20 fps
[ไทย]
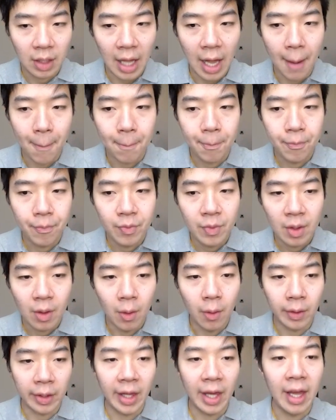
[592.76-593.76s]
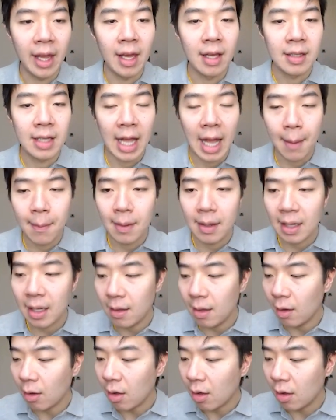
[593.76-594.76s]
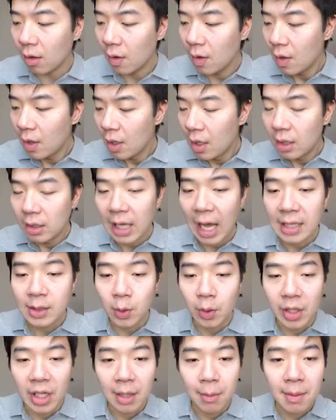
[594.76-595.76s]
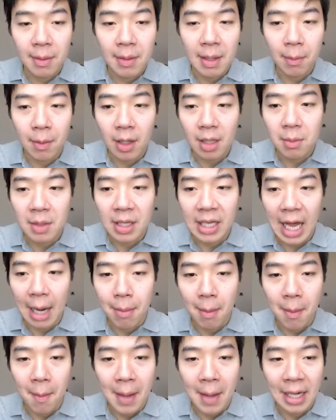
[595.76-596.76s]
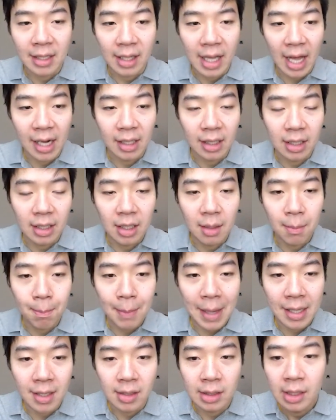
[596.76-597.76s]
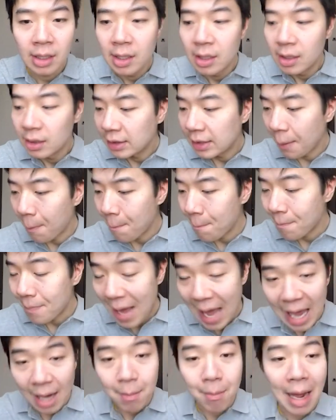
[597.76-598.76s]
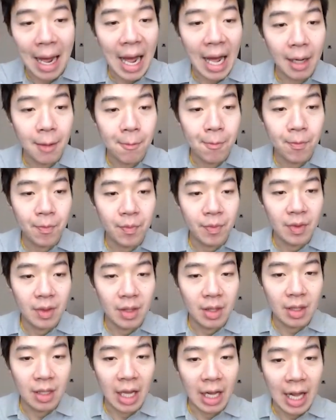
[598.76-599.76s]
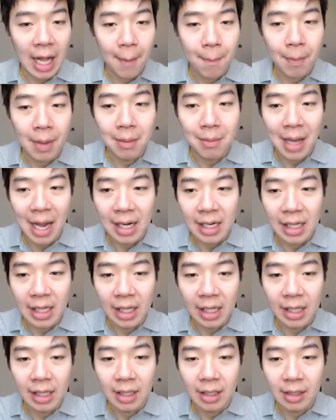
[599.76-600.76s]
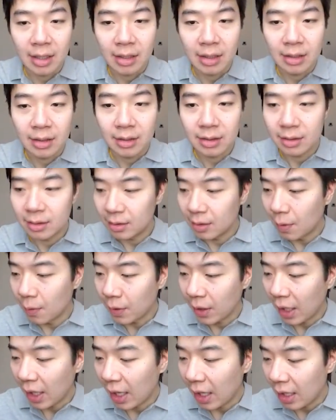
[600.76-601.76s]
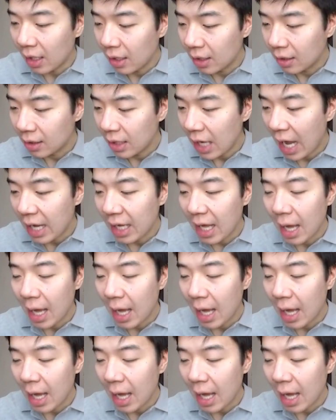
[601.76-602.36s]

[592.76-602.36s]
ครับ โอเคนะครับ แล้วแล้วก็ท้ายสุดนี้พี่ทิพย์ก็ได้มีการปรับประมาณการขึ้นเป็น 18บาทนะครับใช่ค่ะโอเคได้